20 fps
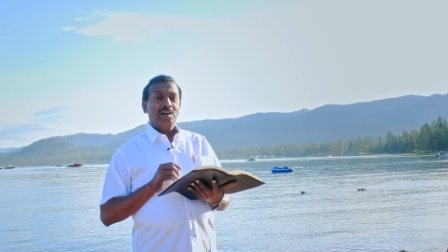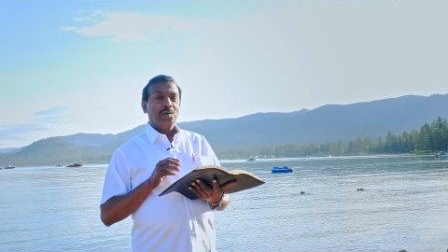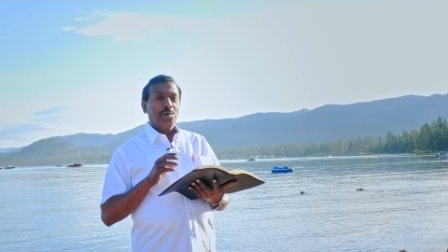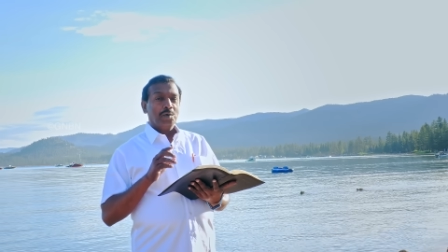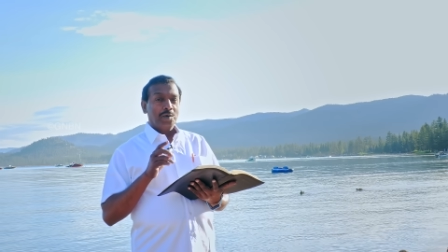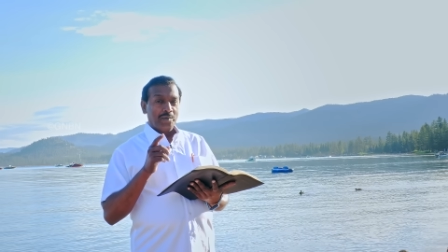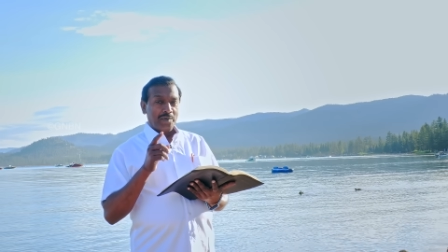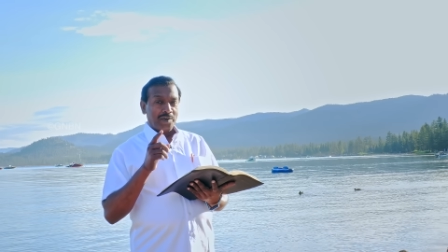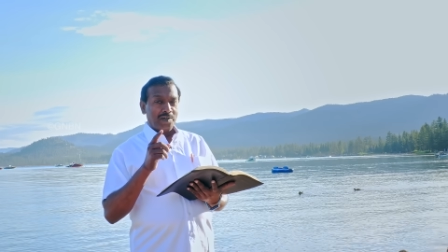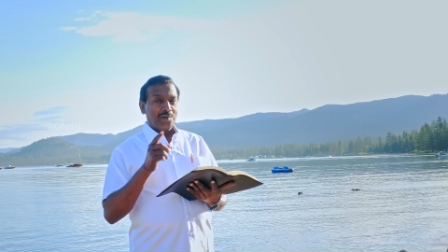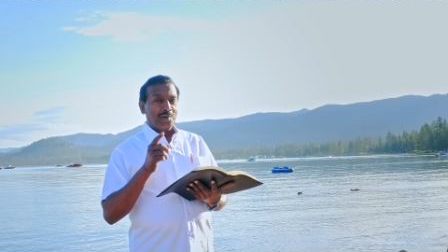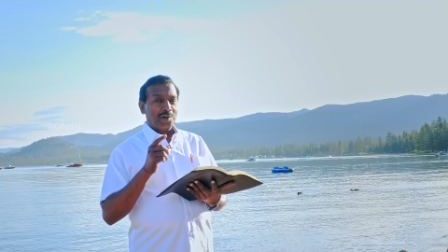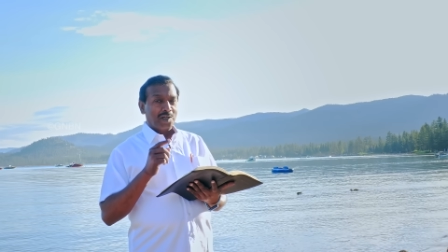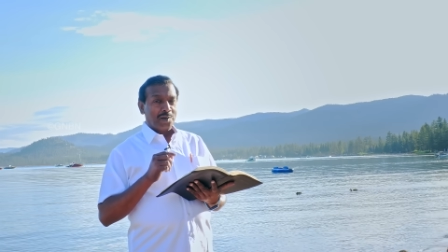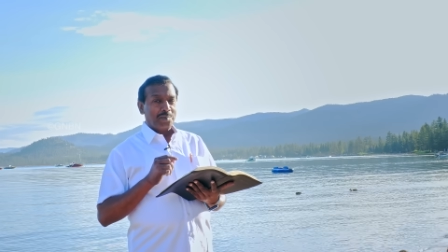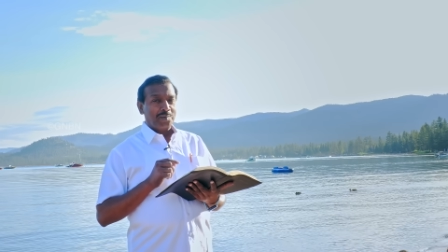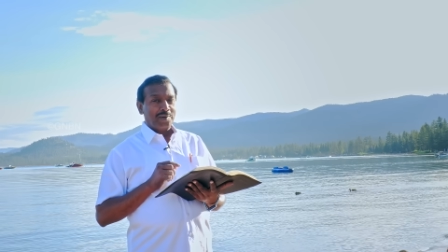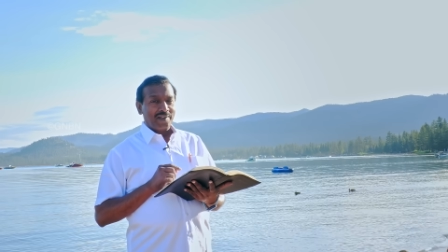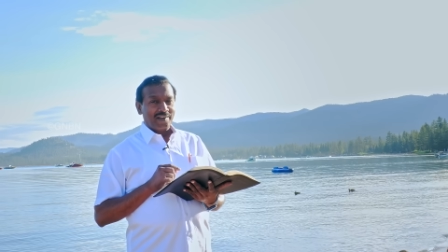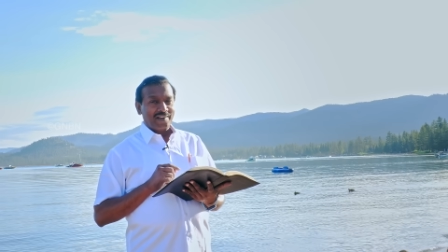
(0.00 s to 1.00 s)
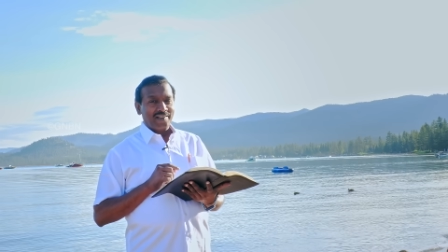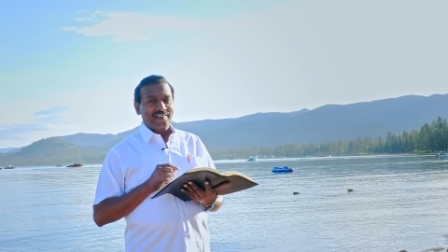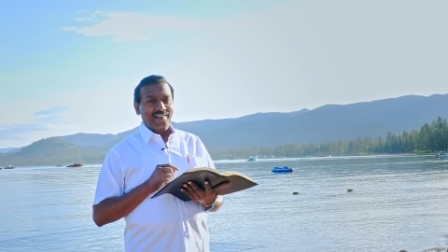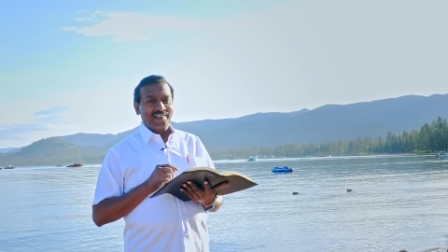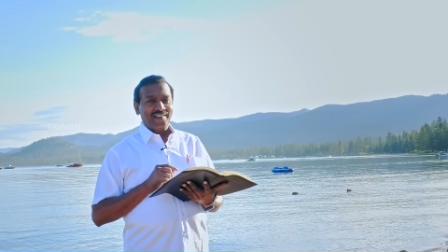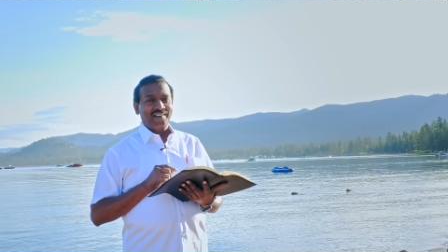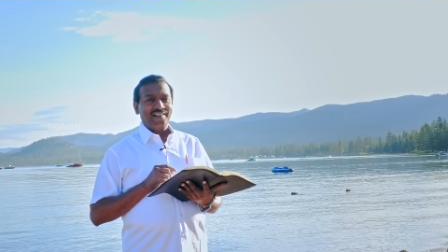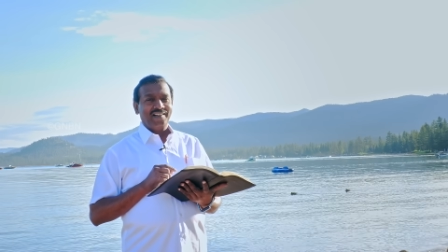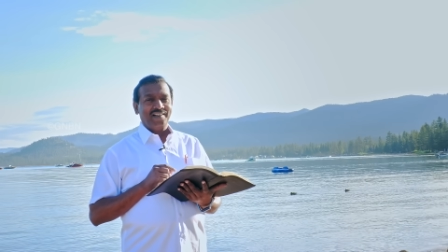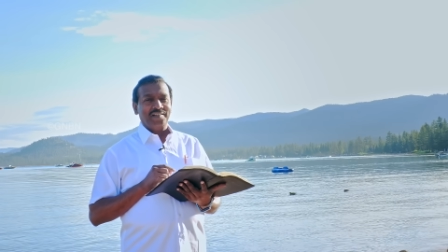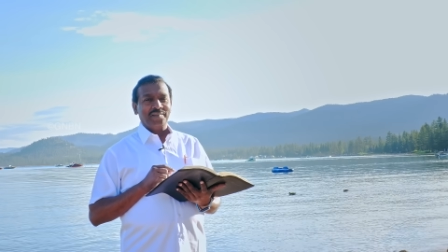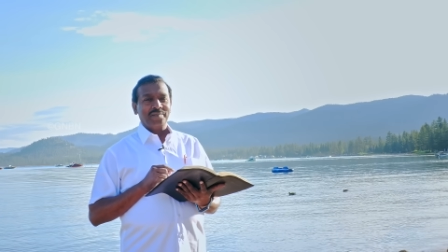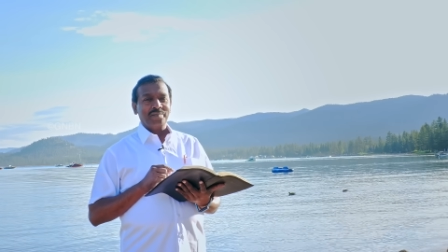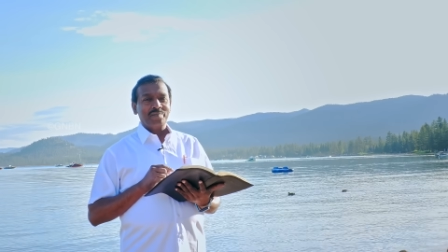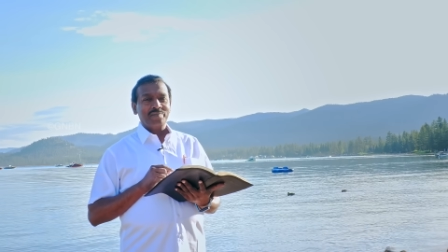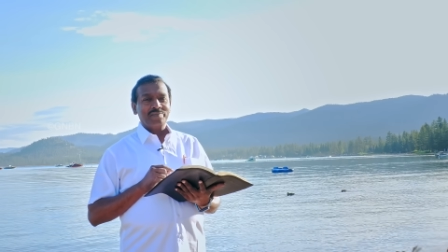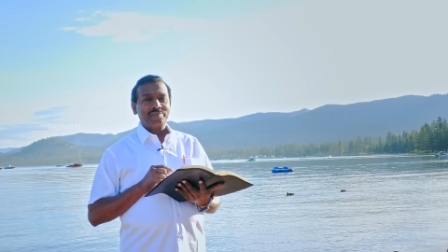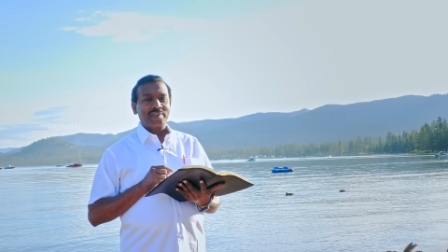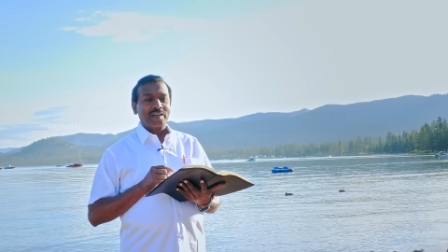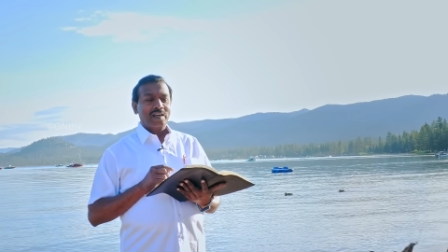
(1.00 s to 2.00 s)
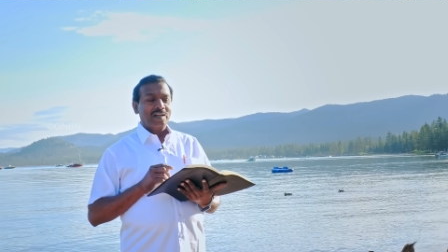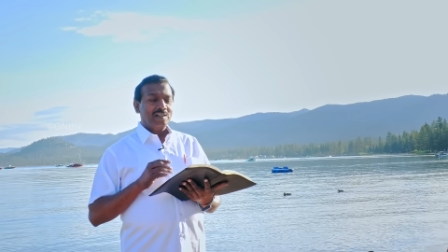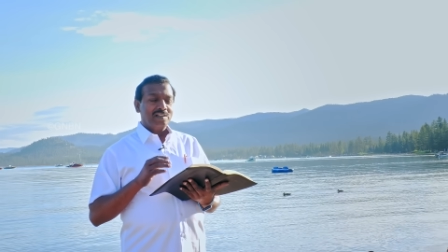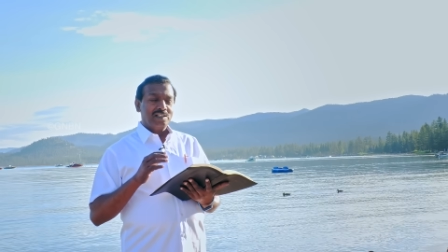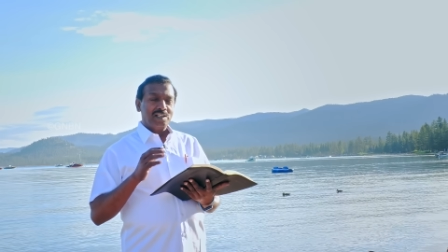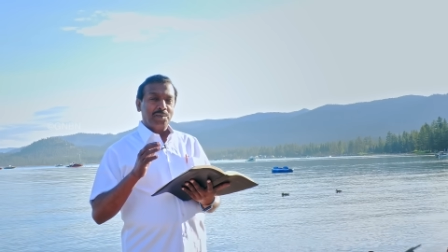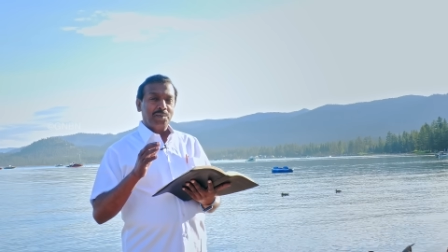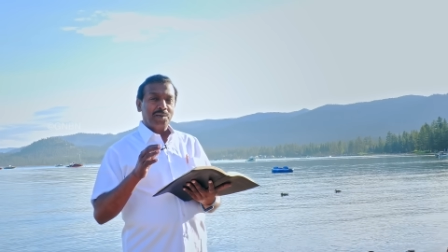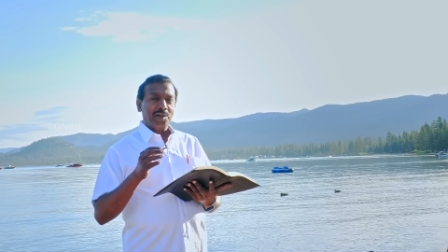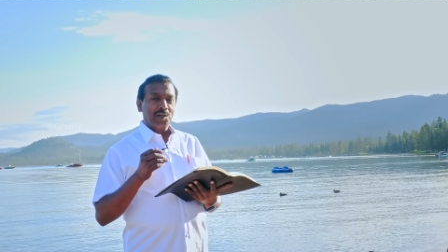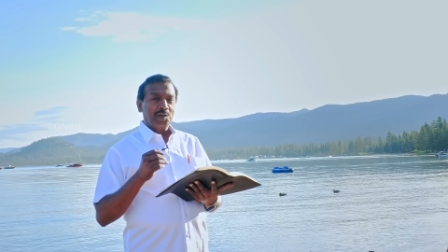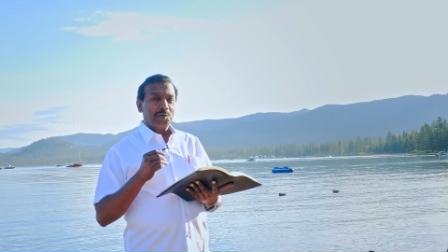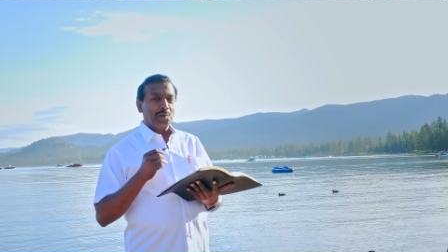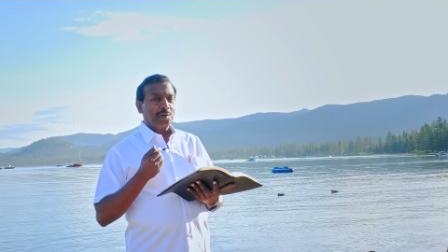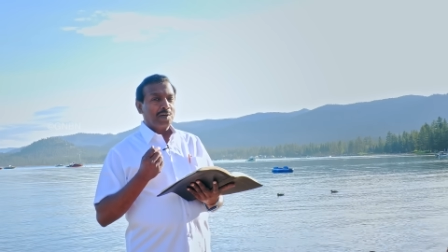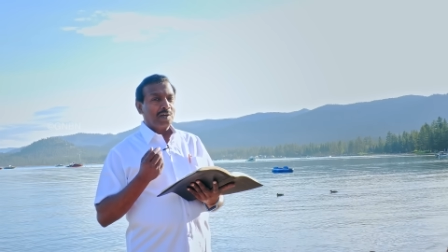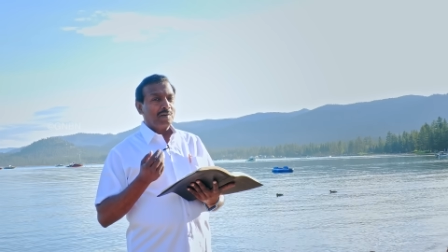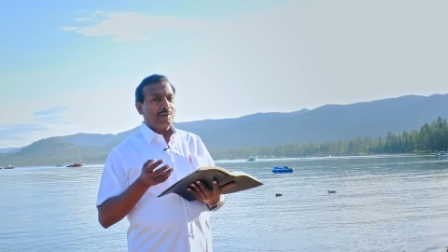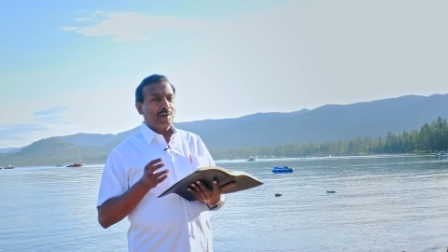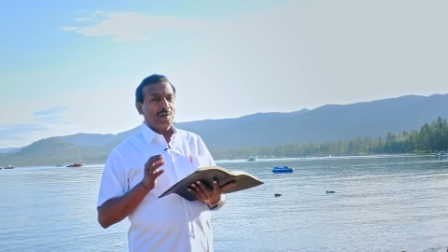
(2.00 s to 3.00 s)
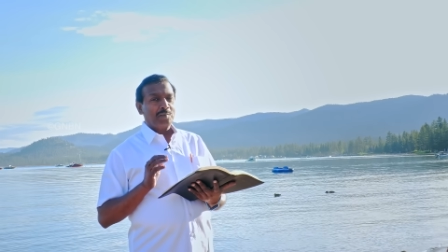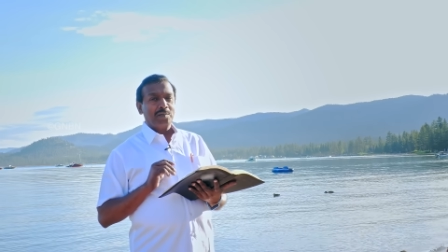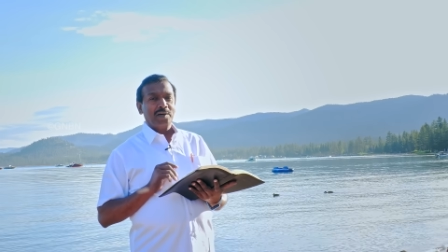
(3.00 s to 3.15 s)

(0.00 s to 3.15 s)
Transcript: உங்கள் வீட்டுக்குள்ளே அப்படி இருக்குதா ஜெபிக்க கூட்டம் வர